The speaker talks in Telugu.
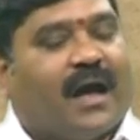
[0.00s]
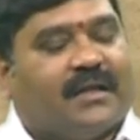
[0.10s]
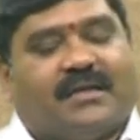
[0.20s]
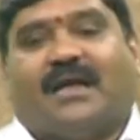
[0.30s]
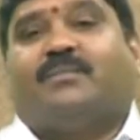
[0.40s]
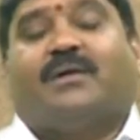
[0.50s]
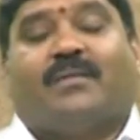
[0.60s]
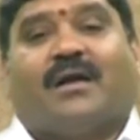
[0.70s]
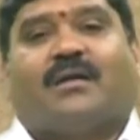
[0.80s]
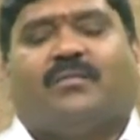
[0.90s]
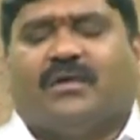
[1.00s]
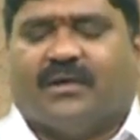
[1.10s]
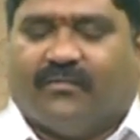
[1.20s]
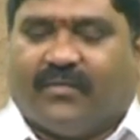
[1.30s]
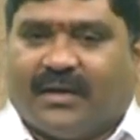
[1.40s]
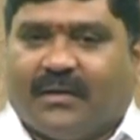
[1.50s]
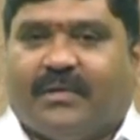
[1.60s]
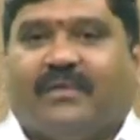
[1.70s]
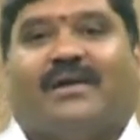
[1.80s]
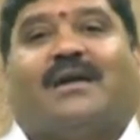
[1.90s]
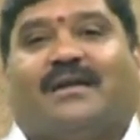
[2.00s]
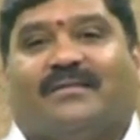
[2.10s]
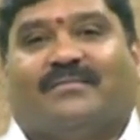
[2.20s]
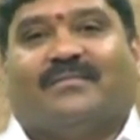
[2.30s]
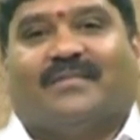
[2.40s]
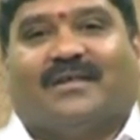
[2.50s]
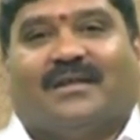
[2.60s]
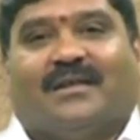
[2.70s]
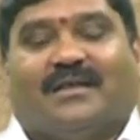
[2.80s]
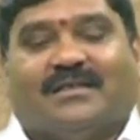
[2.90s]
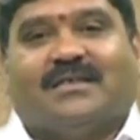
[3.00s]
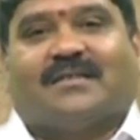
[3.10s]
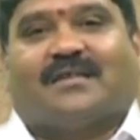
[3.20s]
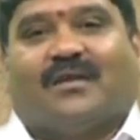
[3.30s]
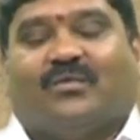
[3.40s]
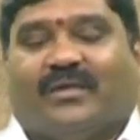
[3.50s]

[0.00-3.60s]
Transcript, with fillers: ఆధ్యాత్మిక మార్గంలో ఎవ్వరికీ మీరు ఇవ్వకండి నేను ఇది చేస్తాను